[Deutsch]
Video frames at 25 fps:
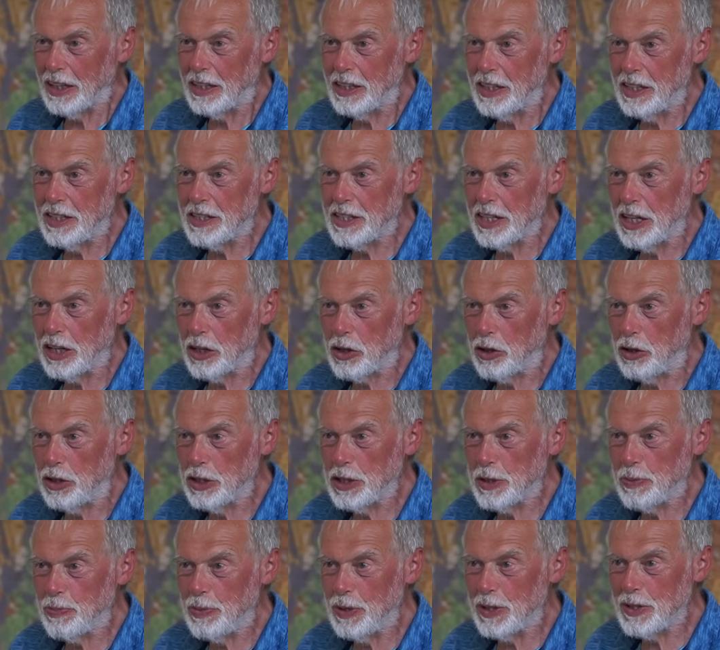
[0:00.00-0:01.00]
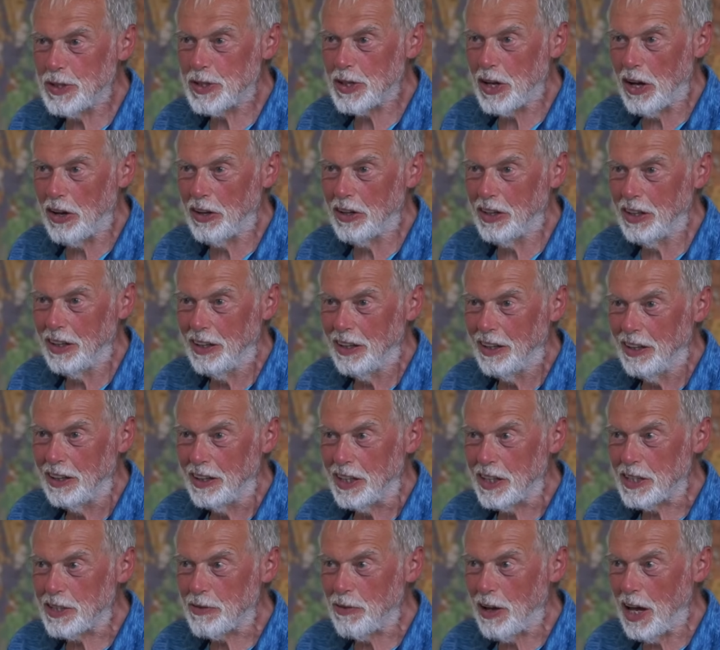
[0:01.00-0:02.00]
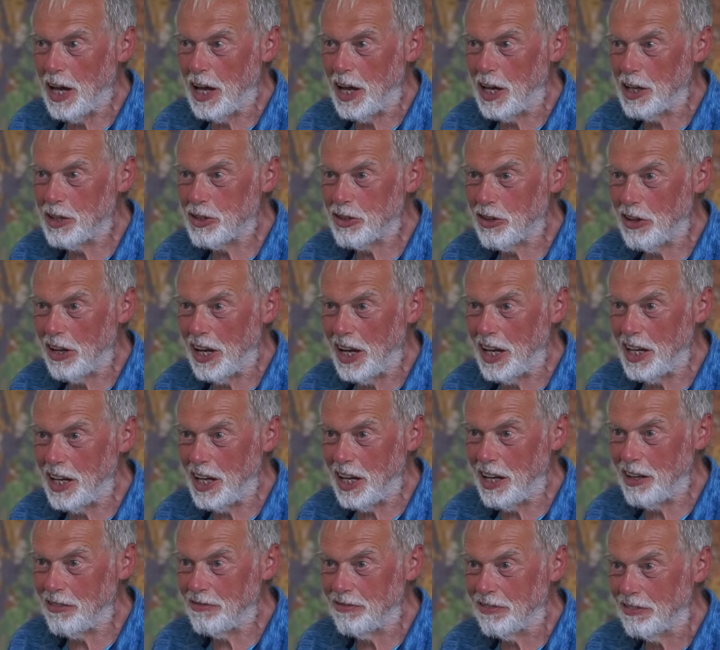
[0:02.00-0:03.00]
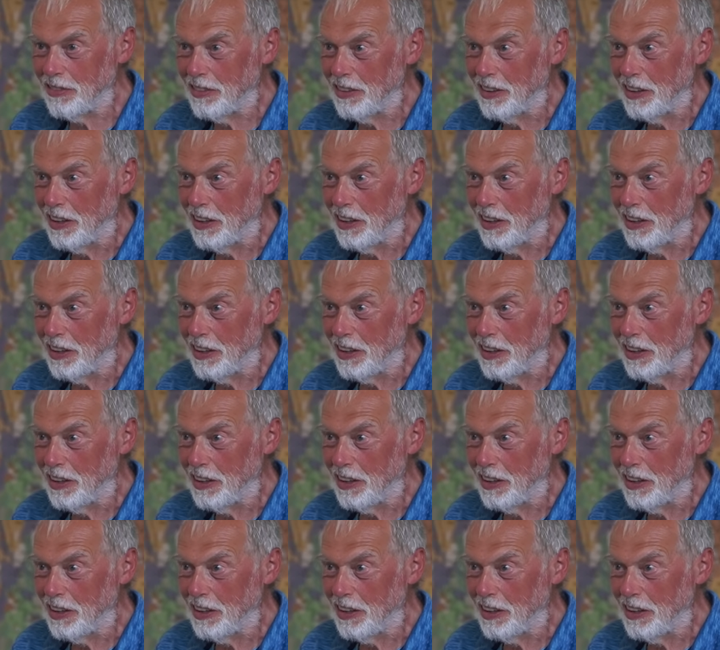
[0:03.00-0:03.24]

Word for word: dieser Gospel-Song, das war also eine